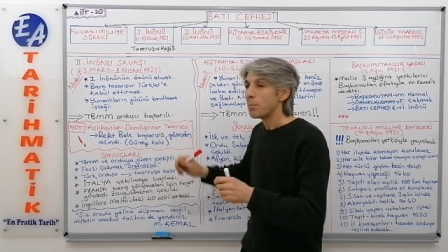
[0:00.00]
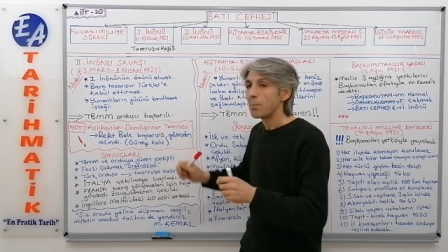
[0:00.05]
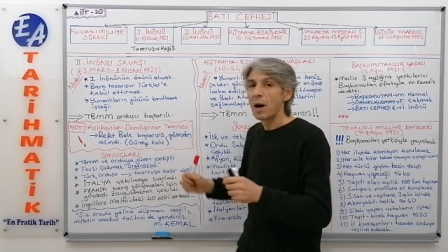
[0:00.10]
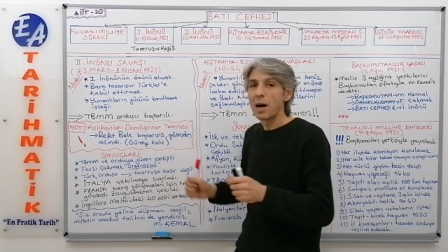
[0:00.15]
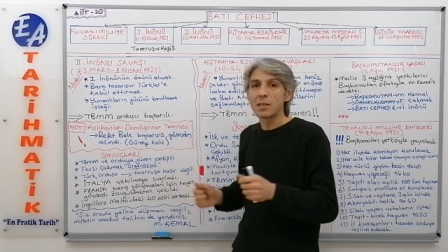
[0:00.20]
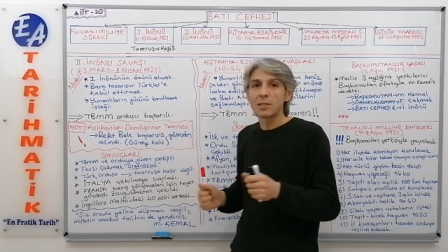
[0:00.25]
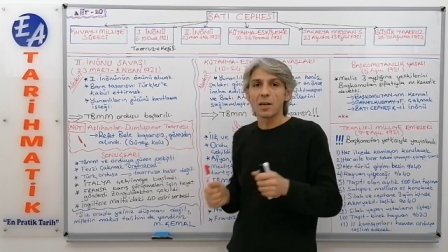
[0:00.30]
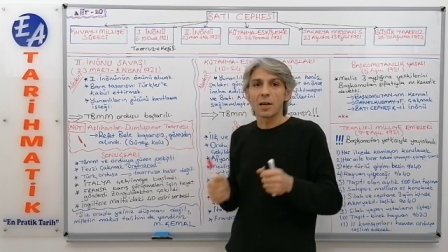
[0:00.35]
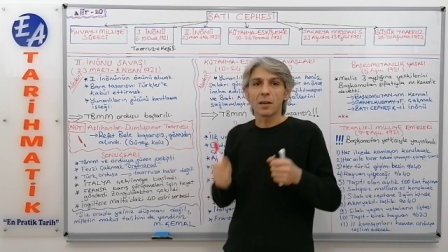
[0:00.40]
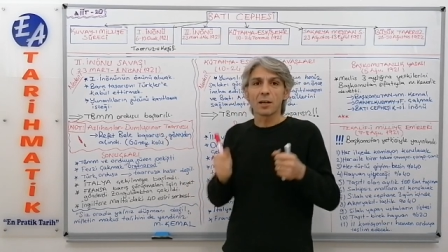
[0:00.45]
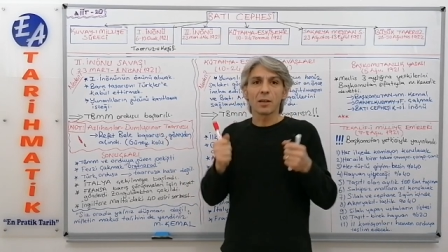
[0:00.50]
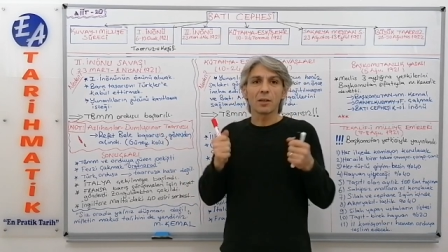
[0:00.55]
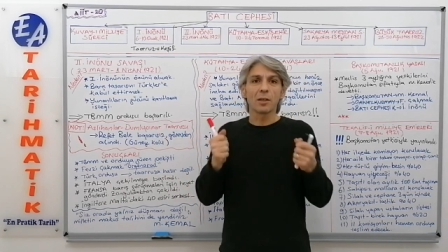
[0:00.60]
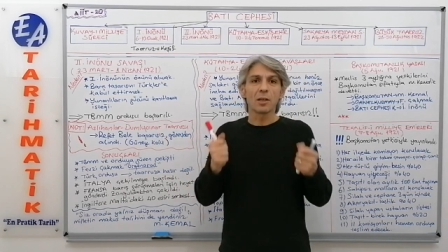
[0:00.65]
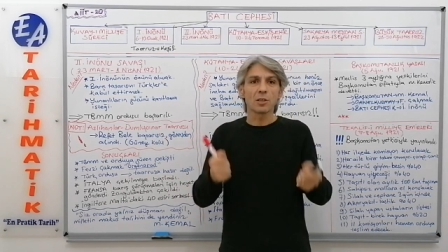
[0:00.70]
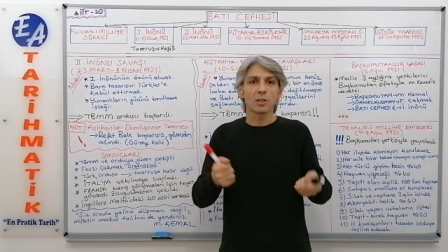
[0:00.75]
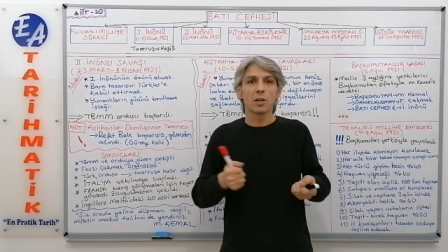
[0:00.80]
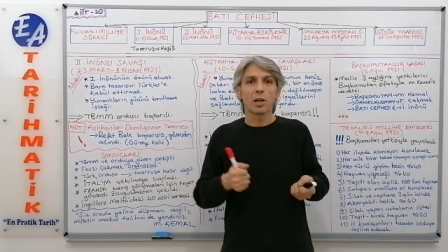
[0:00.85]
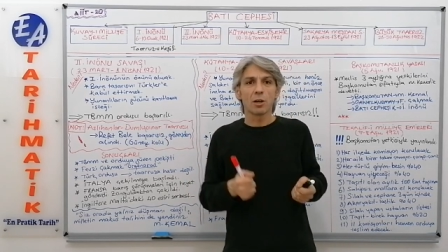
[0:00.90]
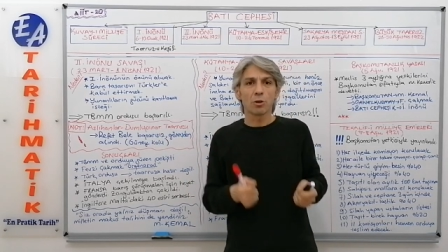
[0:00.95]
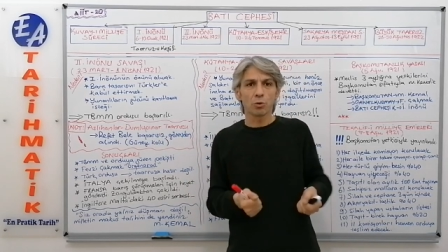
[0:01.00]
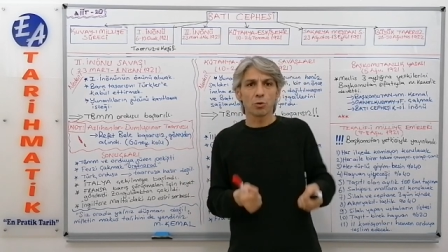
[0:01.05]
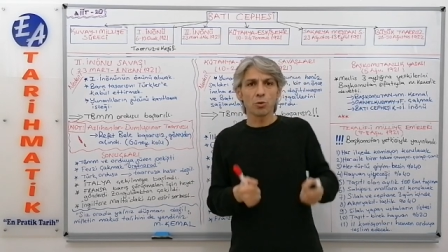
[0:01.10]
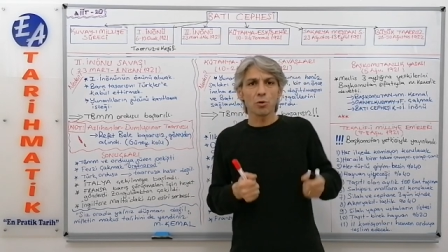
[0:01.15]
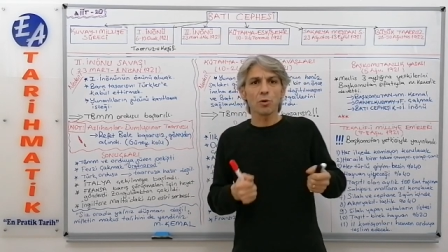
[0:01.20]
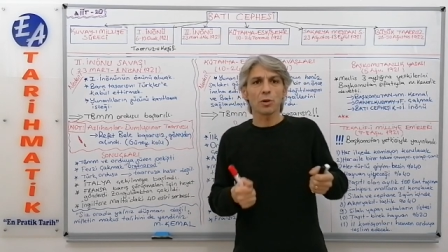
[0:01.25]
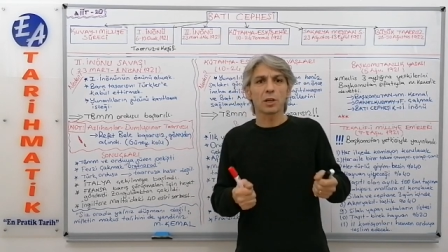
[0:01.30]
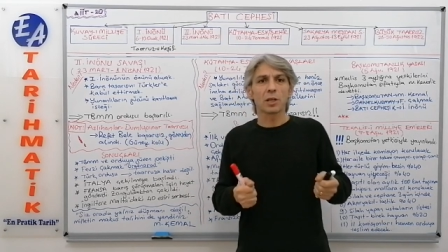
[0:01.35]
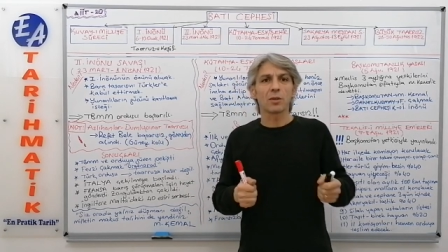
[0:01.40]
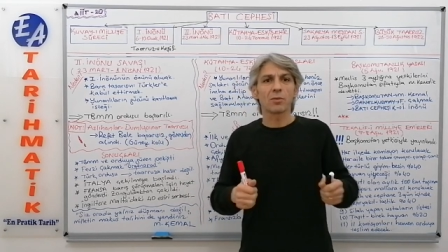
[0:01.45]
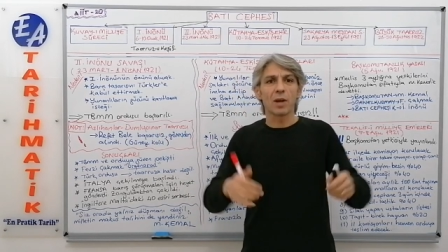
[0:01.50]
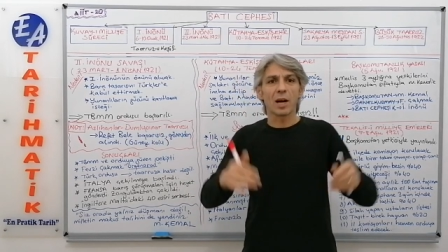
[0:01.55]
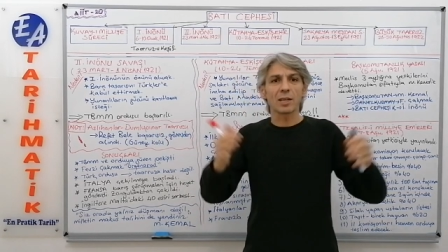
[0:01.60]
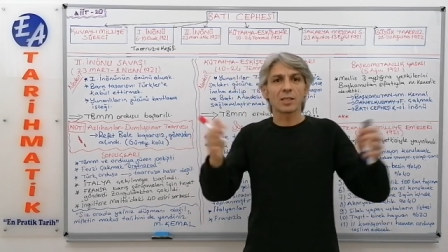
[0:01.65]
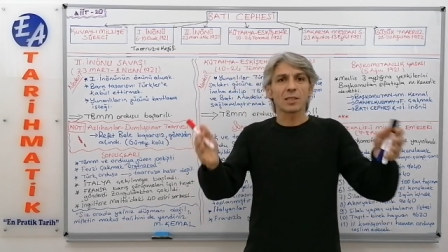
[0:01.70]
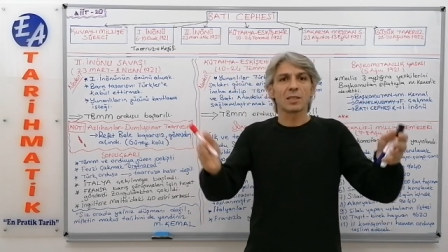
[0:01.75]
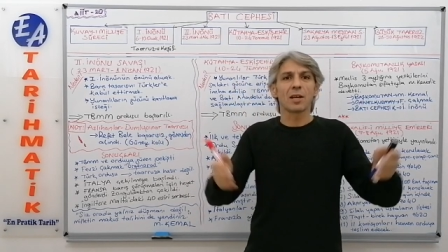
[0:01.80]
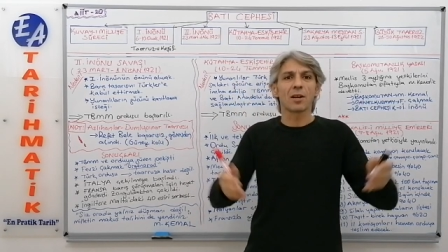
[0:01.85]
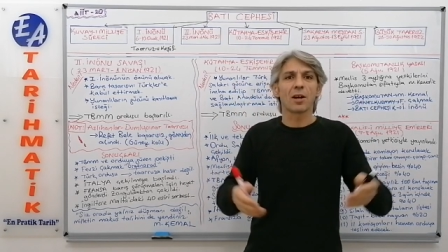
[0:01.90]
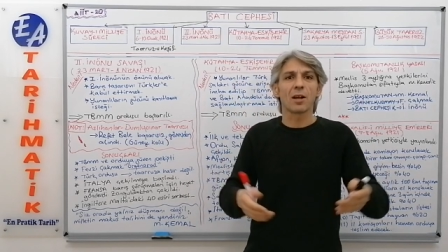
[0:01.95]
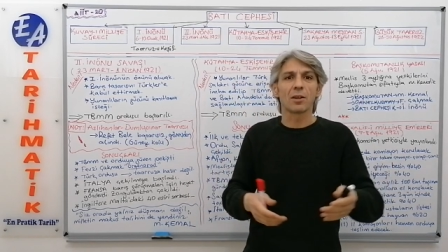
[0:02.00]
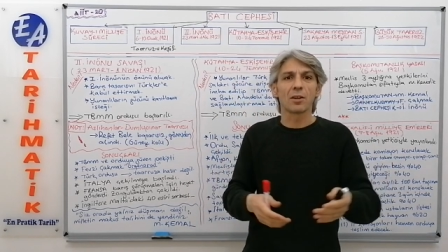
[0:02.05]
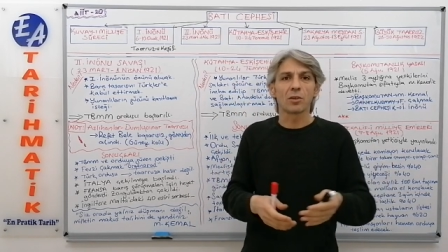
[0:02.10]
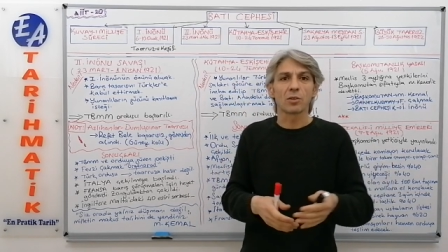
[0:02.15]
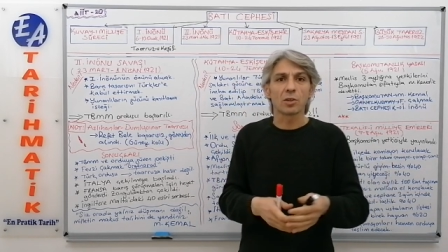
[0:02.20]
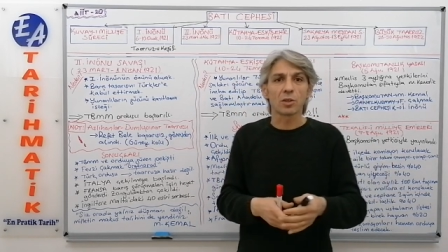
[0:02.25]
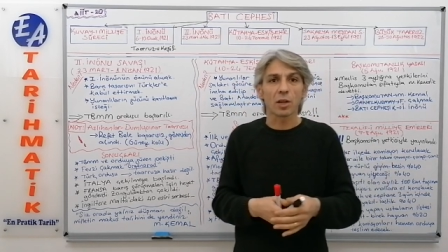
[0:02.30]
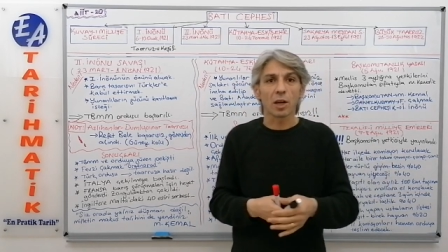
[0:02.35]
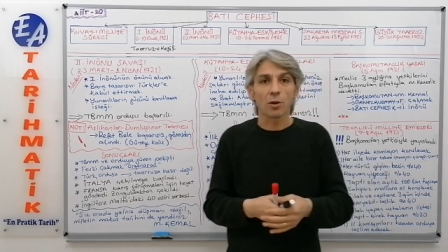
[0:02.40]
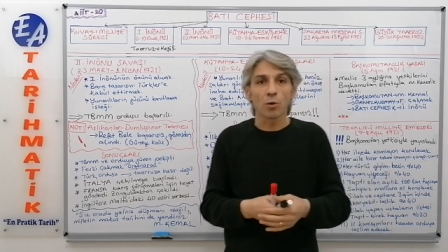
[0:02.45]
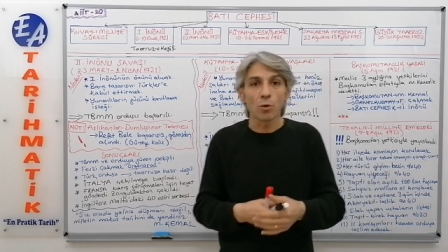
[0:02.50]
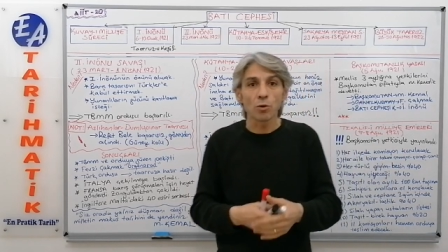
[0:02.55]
bazı arkadaşlar diyor ki dersleri anlatırken